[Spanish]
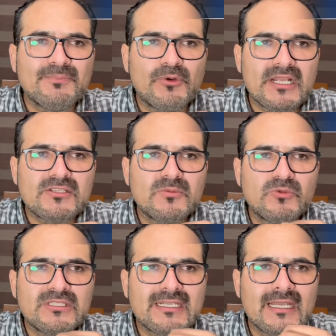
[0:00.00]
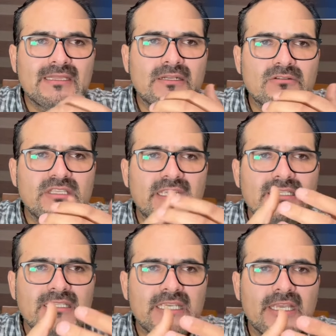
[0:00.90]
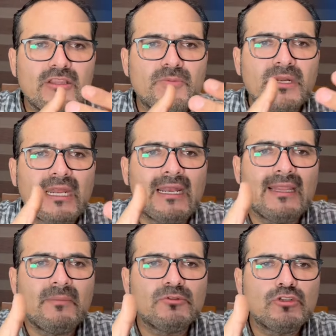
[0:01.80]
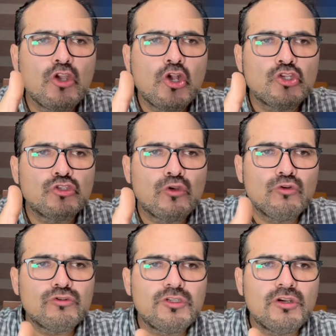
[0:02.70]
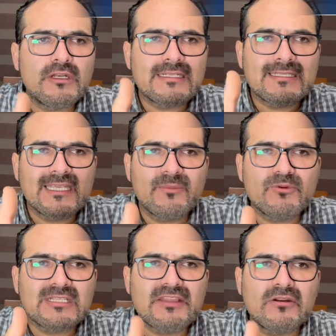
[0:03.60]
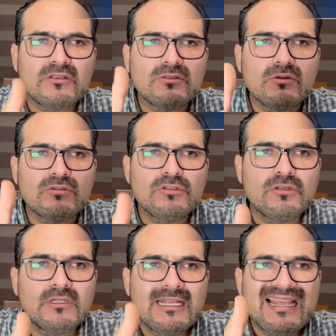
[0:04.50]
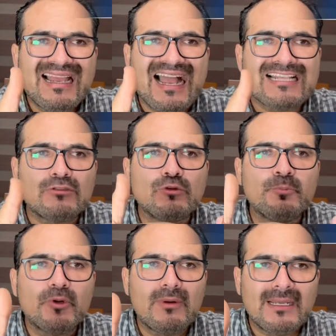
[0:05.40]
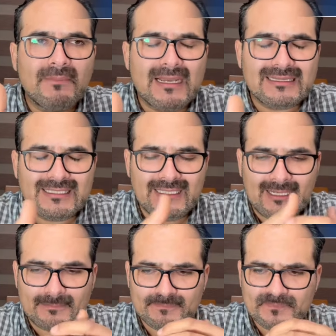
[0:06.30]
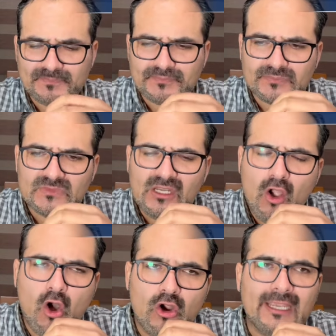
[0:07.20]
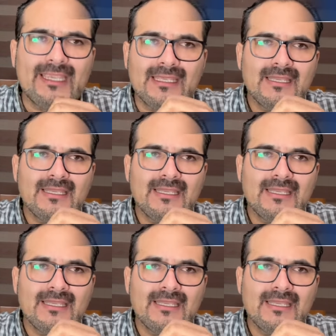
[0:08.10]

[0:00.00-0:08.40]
Por eso mucha gente nos sigue siguiendo porque le damos solución y seguimos dándole solución a su problemática. Ok,